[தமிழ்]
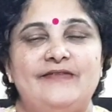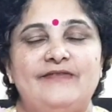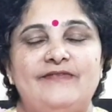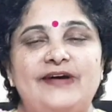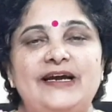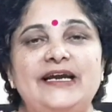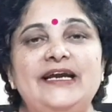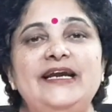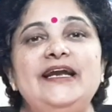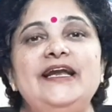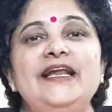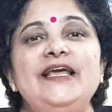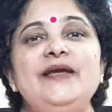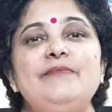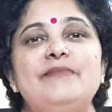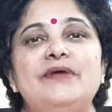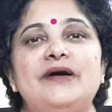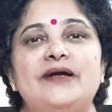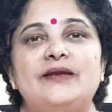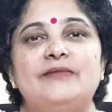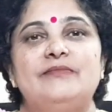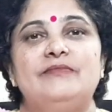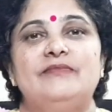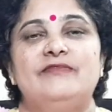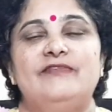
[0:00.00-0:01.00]
வன்னி
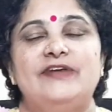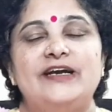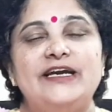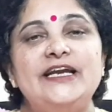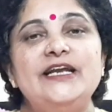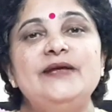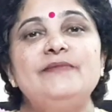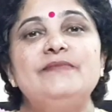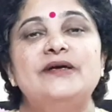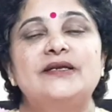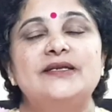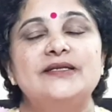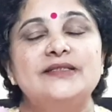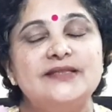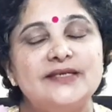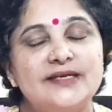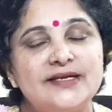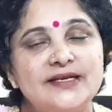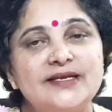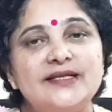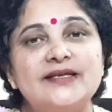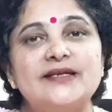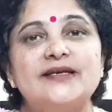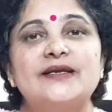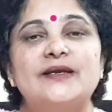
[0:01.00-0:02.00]
மரம் வன்னி
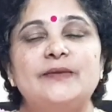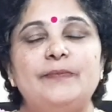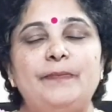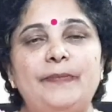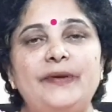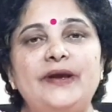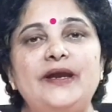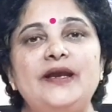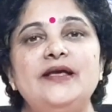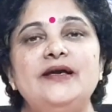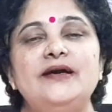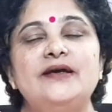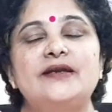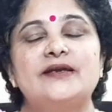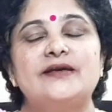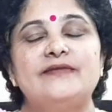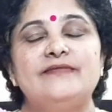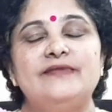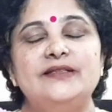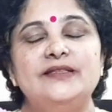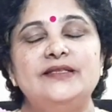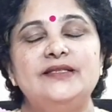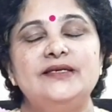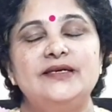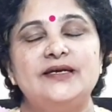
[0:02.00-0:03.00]
மரத்தடியில் இருக்கிற பிள்ளையாருக்கு
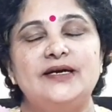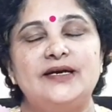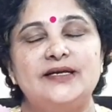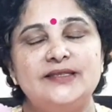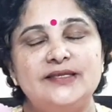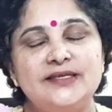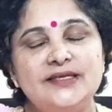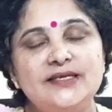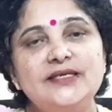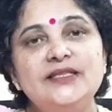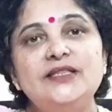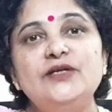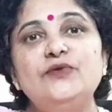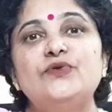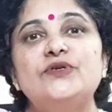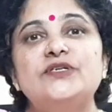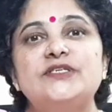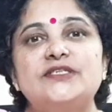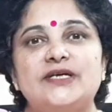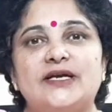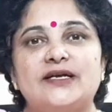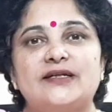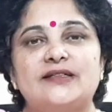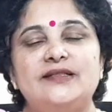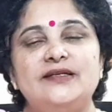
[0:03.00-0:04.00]
வந்து அதீத ஒரு
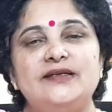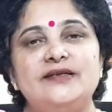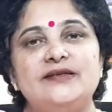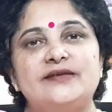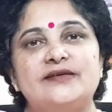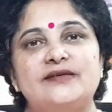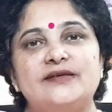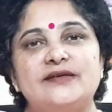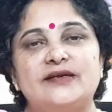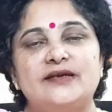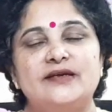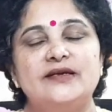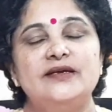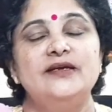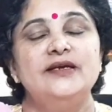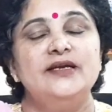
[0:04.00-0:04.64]
சக்தி இருக்குங்க